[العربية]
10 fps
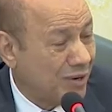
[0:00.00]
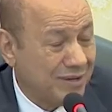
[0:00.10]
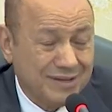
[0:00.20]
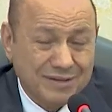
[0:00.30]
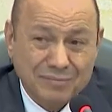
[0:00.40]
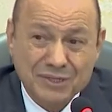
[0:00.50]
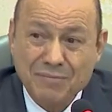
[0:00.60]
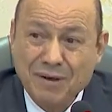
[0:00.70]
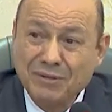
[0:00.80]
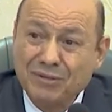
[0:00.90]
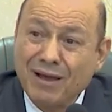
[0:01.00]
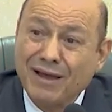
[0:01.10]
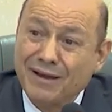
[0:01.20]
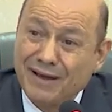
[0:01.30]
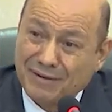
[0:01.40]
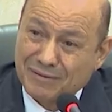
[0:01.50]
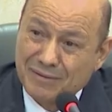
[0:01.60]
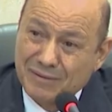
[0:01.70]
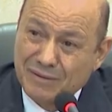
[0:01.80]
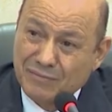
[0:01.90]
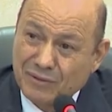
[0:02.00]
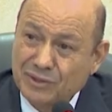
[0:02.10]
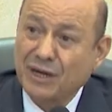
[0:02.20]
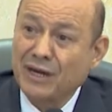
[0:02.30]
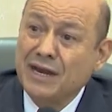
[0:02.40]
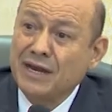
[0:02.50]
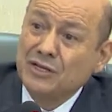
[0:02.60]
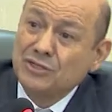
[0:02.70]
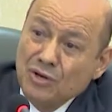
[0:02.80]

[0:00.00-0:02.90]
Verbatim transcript: بعدم الزج بوحدات القوات المسلحة والأمن والقوى